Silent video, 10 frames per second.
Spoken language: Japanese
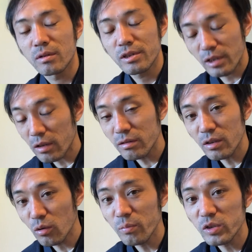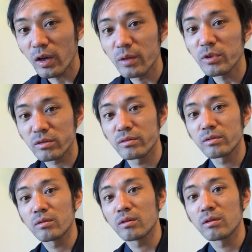え桜脳みそあります
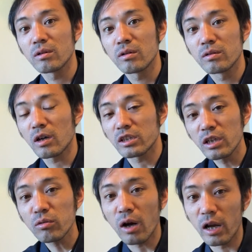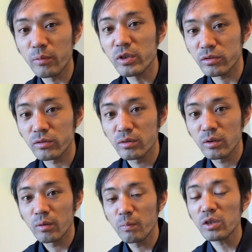なんか手とかあります
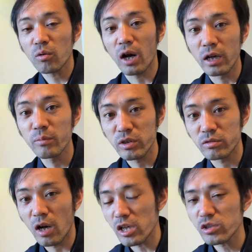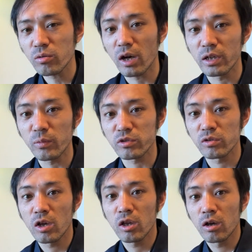目とかあります足とかあります
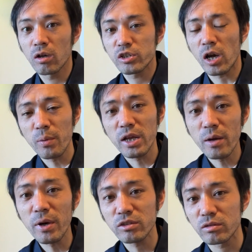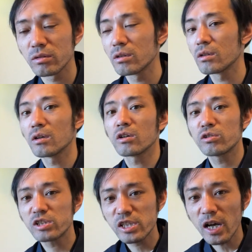喋れます
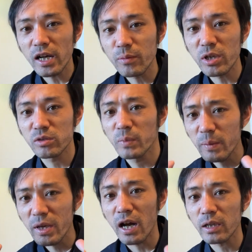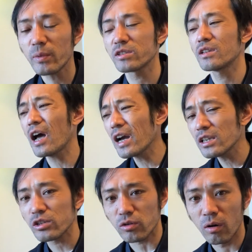口あります耳ありますな
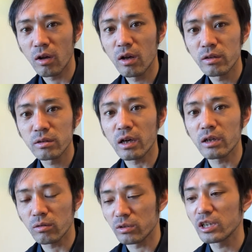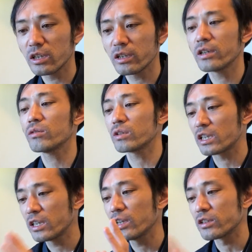いでしょだけど人間より
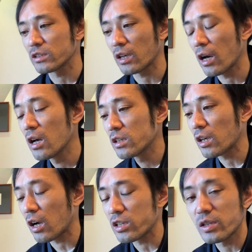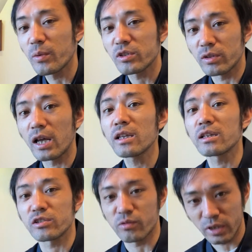綺麗にさ探してますよ何な
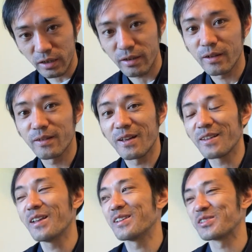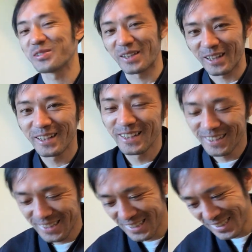んでしょうね何なんでしょ
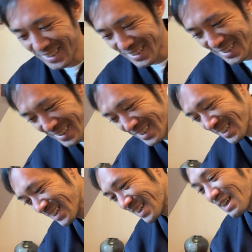うね